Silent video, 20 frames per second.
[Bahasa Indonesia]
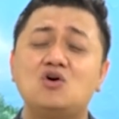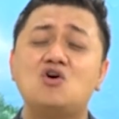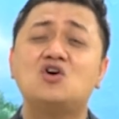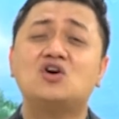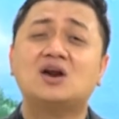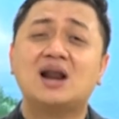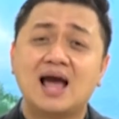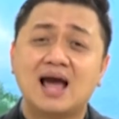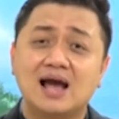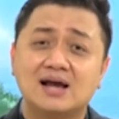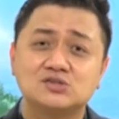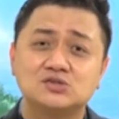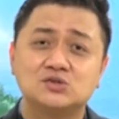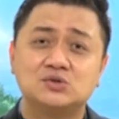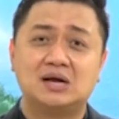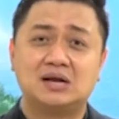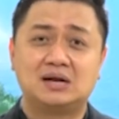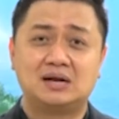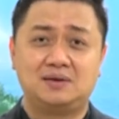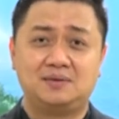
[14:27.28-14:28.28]
Norak,
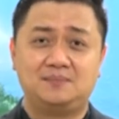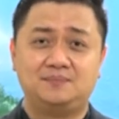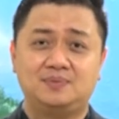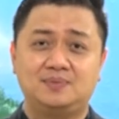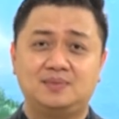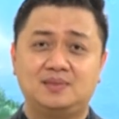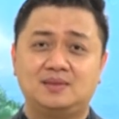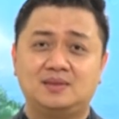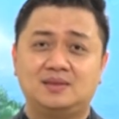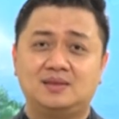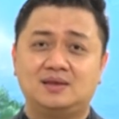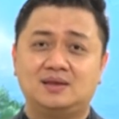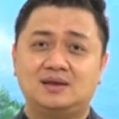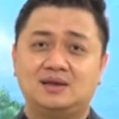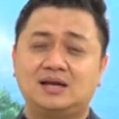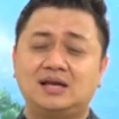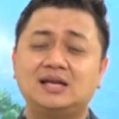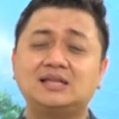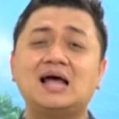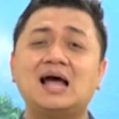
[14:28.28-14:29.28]
saudara.
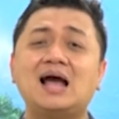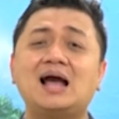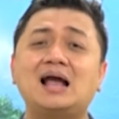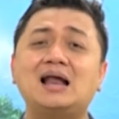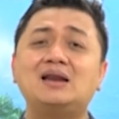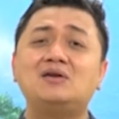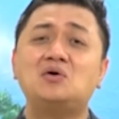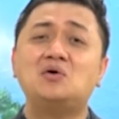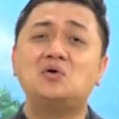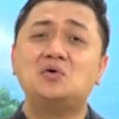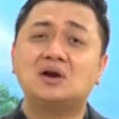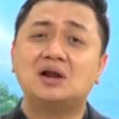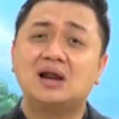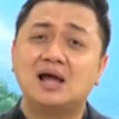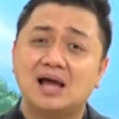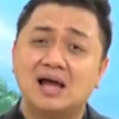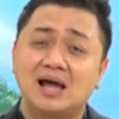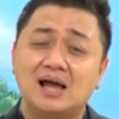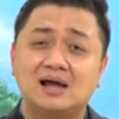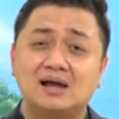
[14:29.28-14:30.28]
Kita akan
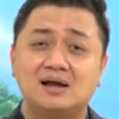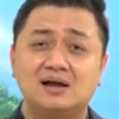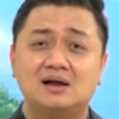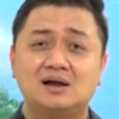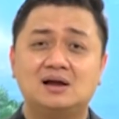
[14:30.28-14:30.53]
norak